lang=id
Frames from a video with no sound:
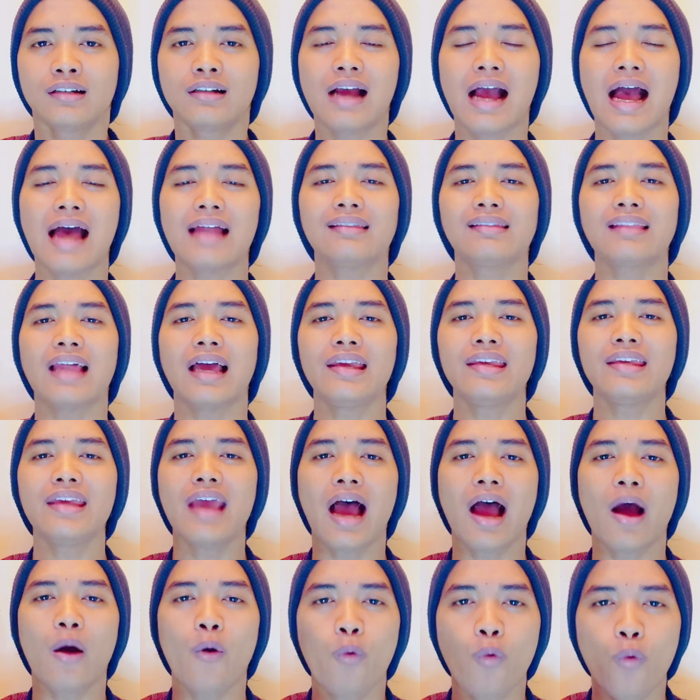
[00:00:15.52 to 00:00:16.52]
Kata
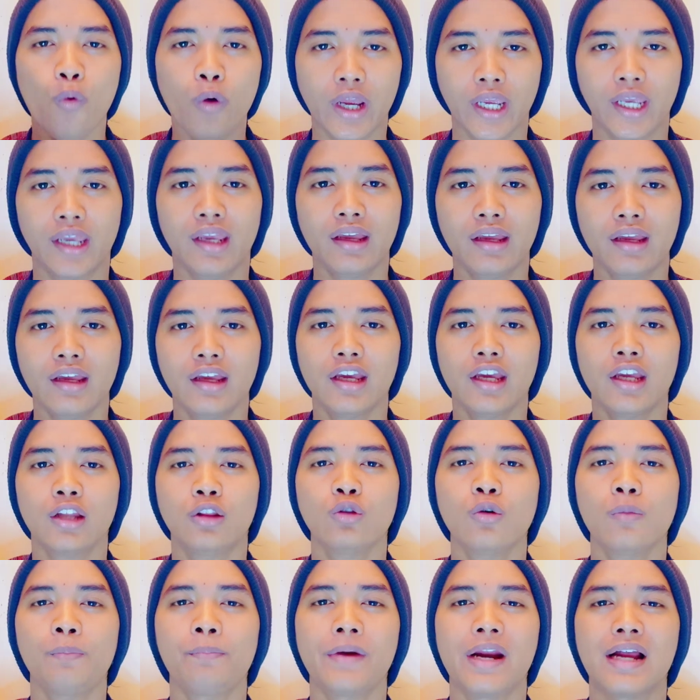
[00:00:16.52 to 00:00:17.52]
Yahweh
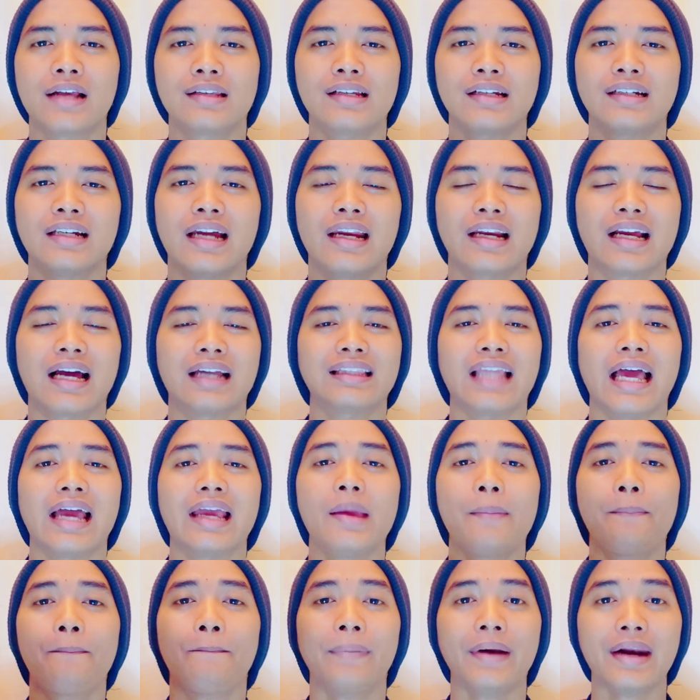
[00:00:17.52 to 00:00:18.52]
itu berasal dari kata
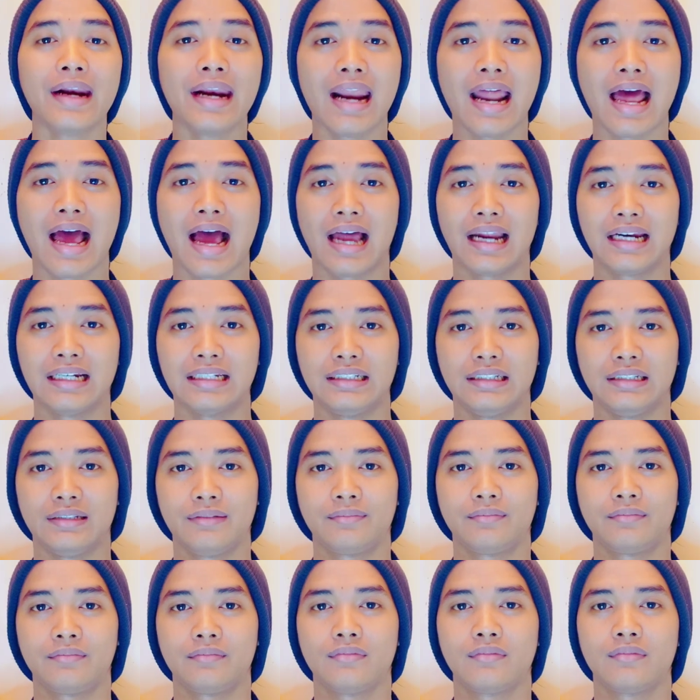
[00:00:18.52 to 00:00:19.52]
Ibrani.
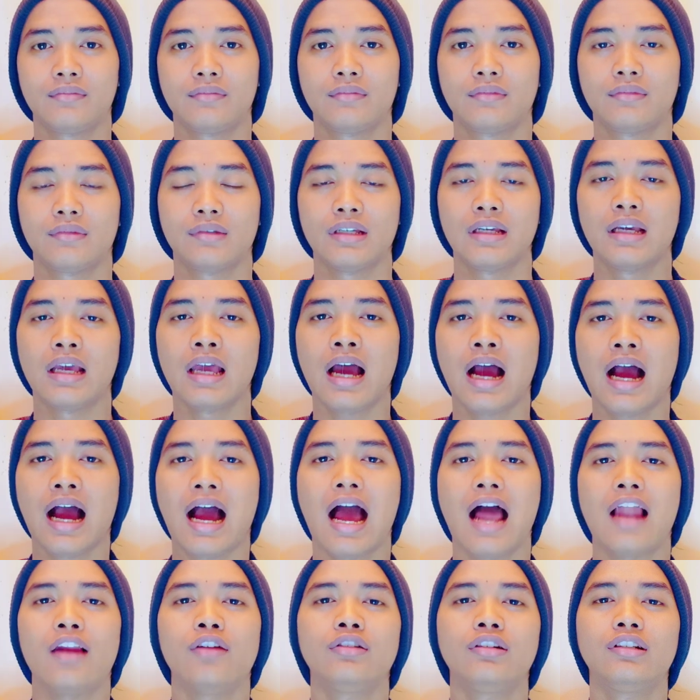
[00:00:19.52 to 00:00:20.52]

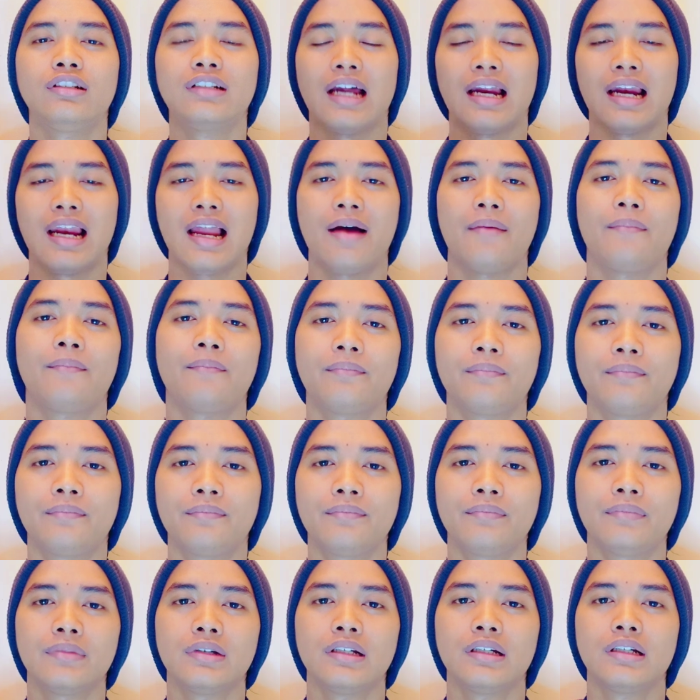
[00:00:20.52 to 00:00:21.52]
Kalau di dalam
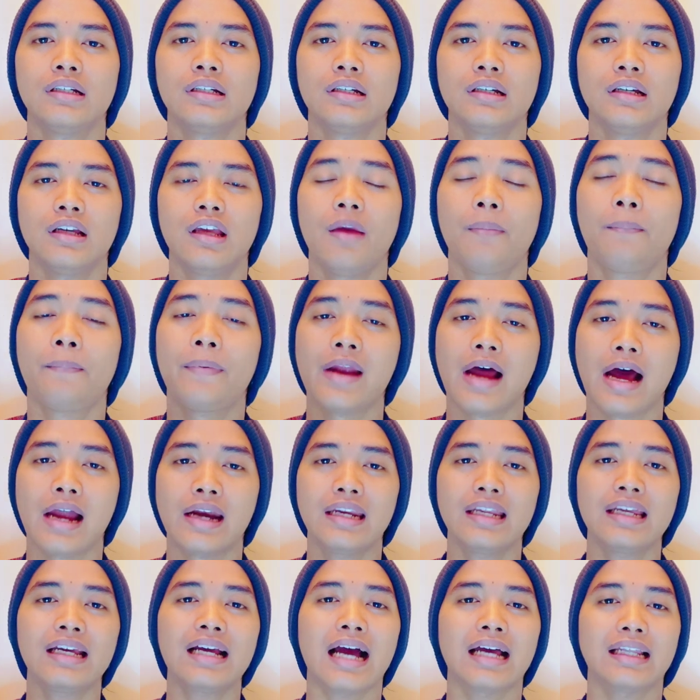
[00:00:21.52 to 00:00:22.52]

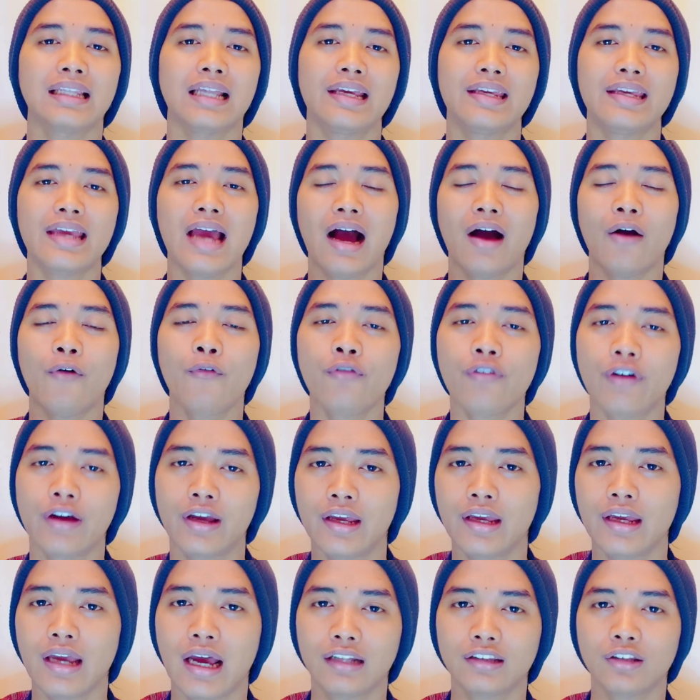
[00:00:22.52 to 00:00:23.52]
Ibrani kata
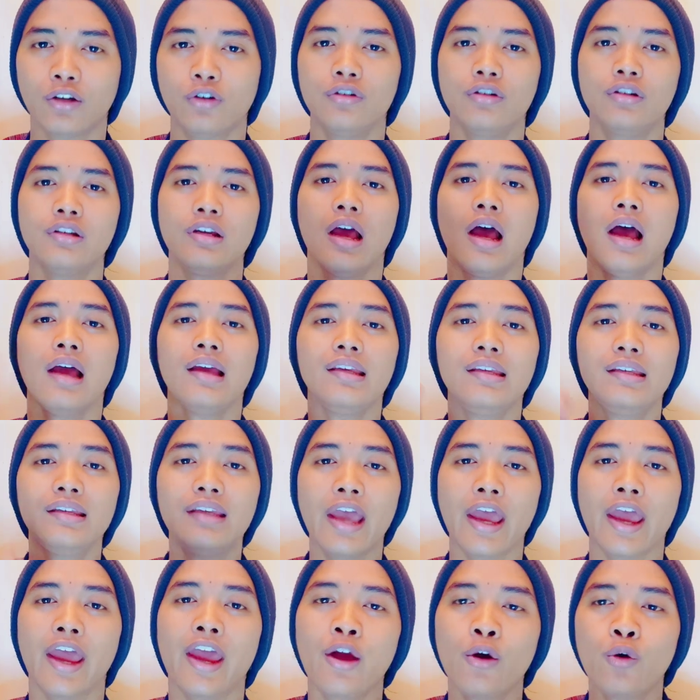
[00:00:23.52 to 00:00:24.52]
Yahweh atau
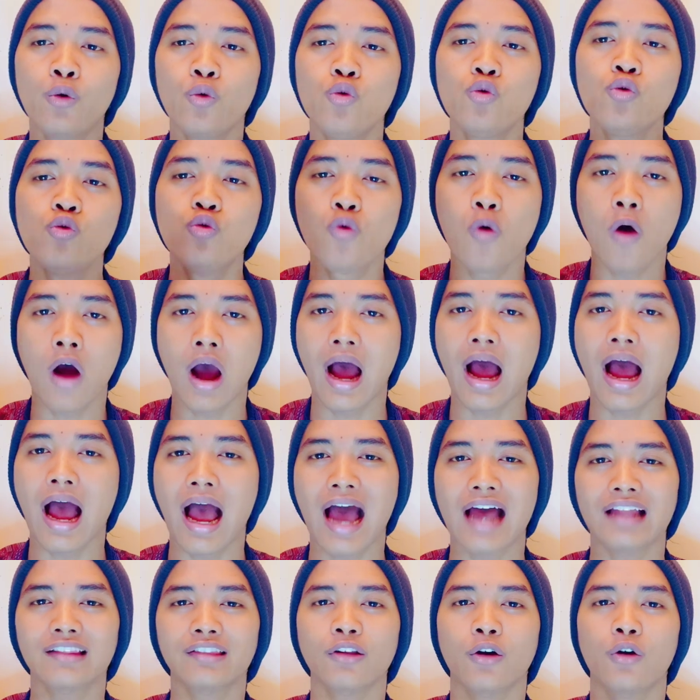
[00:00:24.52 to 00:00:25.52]

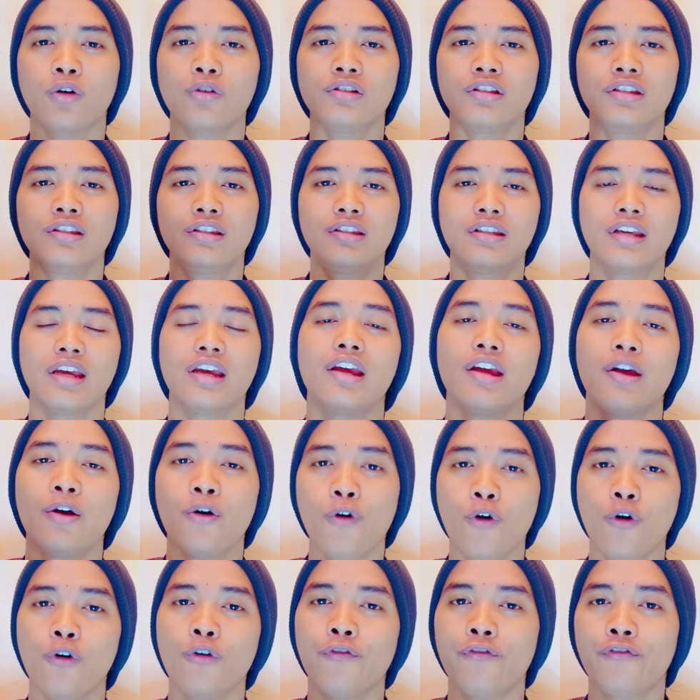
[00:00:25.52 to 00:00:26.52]
Yehua atau
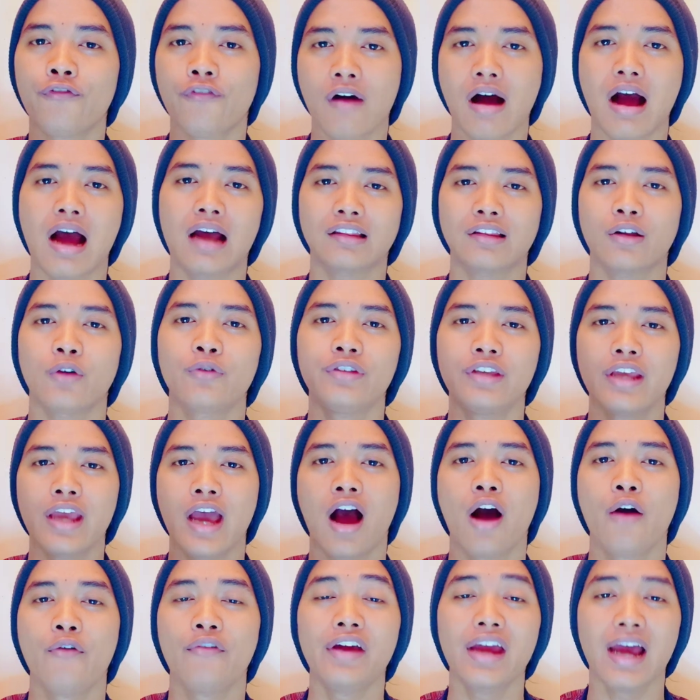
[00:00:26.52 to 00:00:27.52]
Jehovah atau
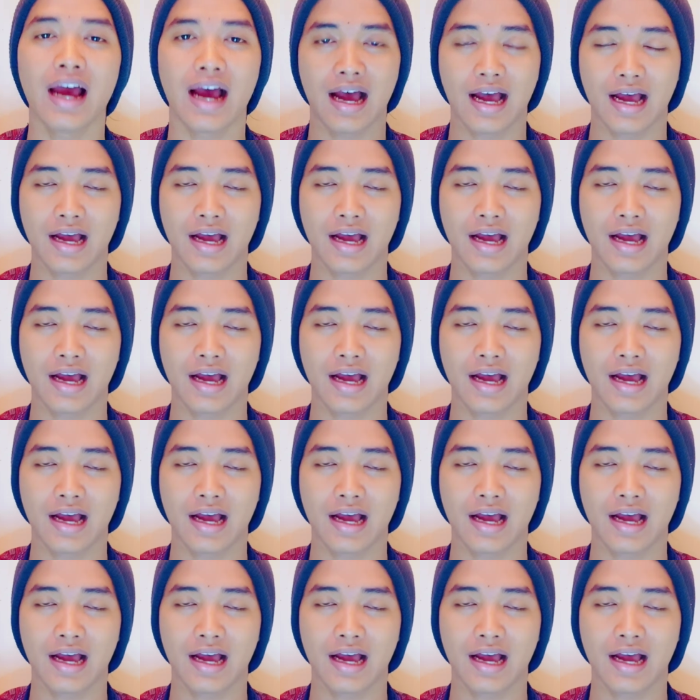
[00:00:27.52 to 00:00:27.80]
Yahweh